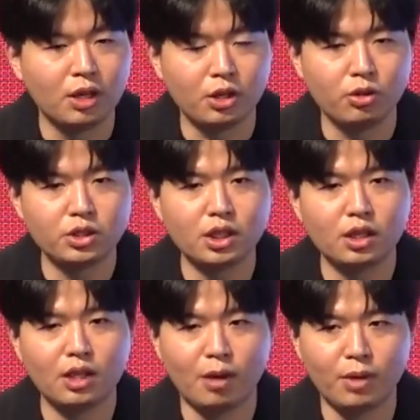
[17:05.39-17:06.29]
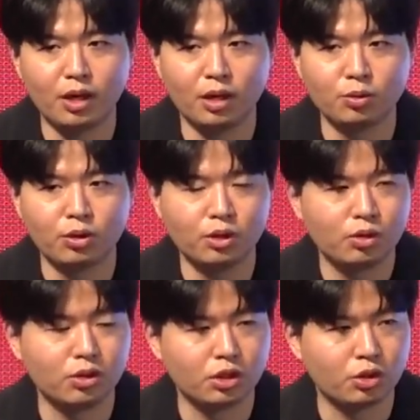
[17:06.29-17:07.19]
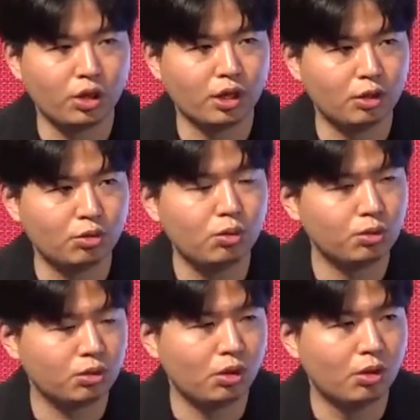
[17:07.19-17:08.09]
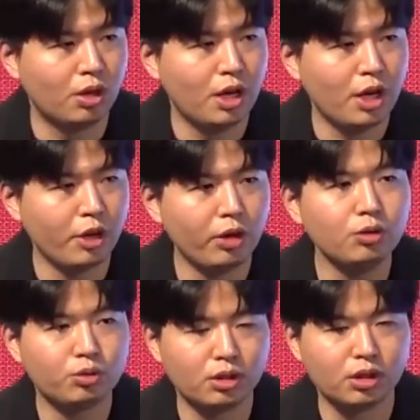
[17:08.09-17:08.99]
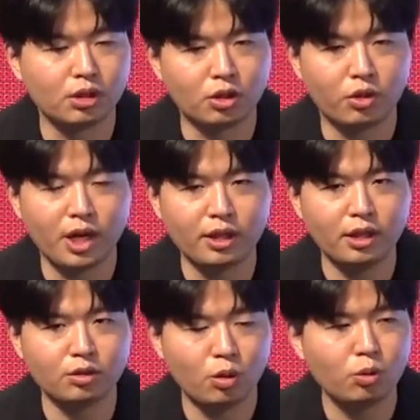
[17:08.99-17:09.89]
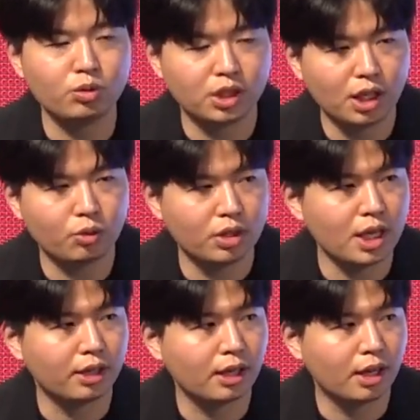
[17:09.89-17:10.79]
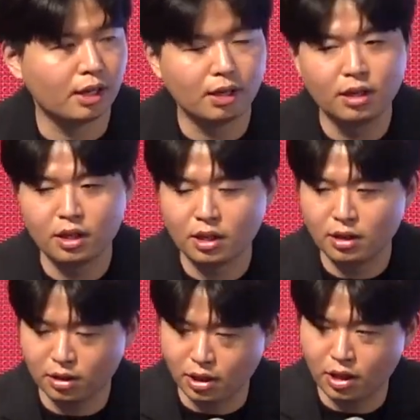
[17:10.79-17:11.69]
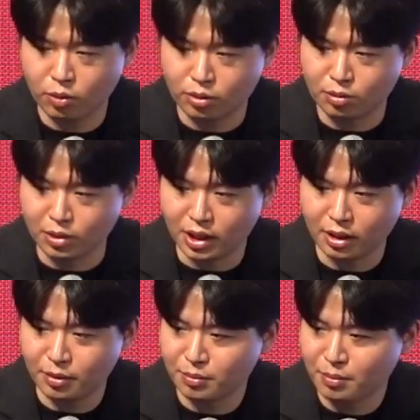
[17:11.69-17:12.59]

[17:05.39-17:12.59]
이런 시장은 아마 계속해서 이제 저희가 기술로서 해결할 수 있는 그런 하나의 새로운 시장이 되지 않을까 이해하고 있습니다.